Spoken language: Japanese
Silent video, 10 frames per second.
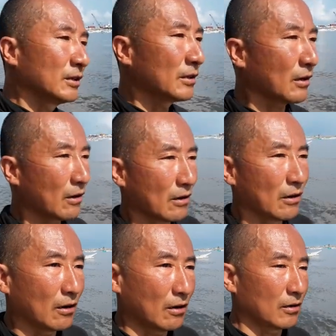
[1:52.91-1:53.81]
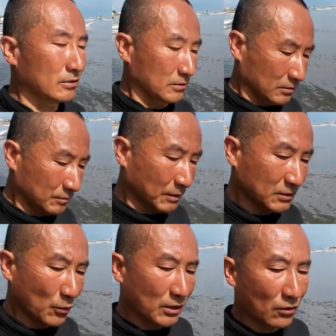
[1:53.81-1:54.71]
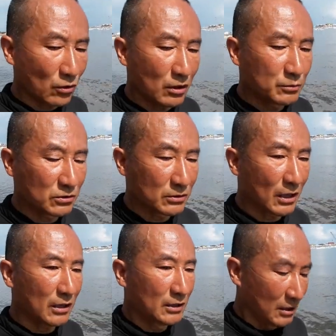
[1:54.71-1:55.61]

うん、だから、うんまあ、そういったトラブルは